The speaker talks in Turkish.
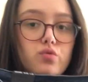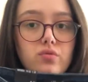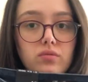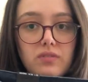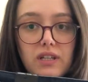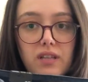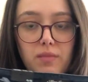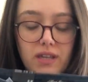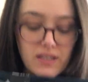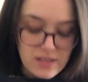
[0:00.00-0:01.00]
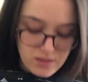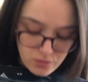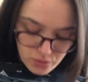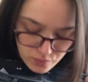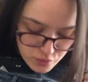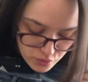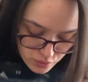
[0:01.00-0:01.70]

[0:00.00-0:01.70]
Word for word: Bunu denemek istiyorum.